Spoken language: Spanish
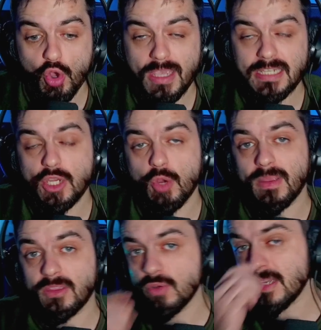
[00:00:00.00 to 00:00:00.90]
que se
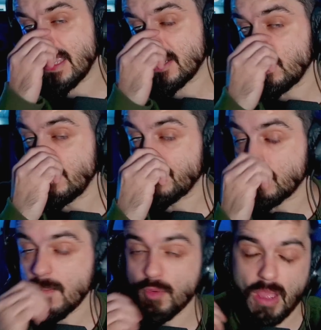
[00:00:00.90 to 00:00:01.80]
comentó y que ayer no lo
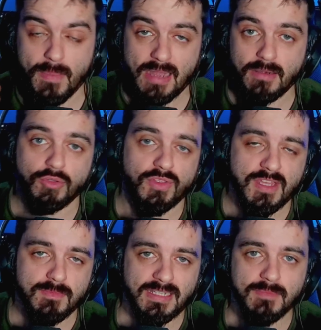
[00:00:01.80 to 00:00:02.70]
informé porque había
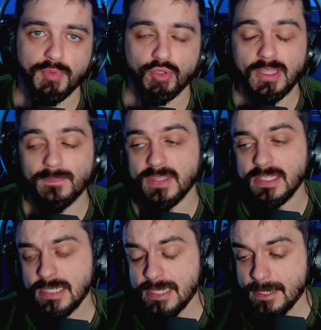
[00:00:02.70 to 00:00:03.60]
noticias más
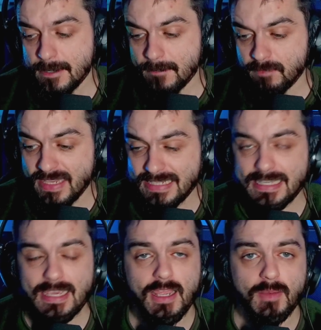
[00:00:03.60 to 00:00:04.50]
importantes, es
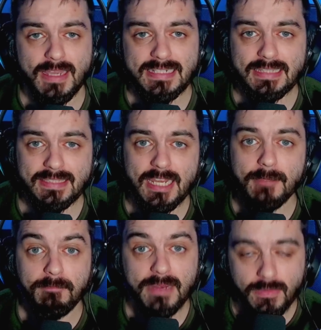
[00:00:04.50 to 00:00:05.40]
que el Barça tiene
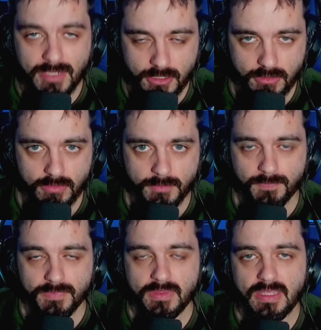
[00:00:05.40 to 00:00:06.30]
previsto
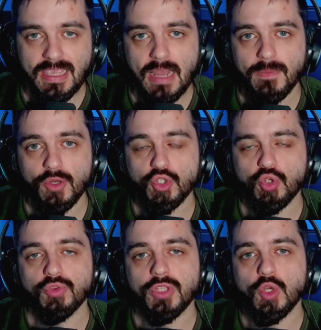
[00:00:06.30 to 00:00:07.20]
de que al menos
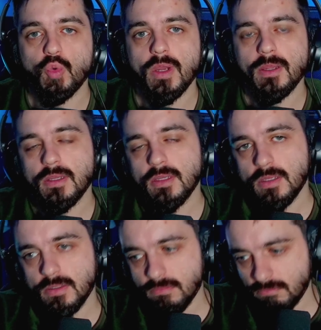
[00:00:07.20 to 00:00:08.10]
continúe
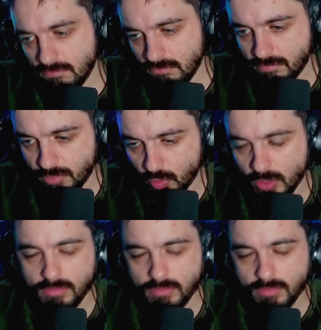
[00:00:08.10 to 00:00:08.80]
pues bueno,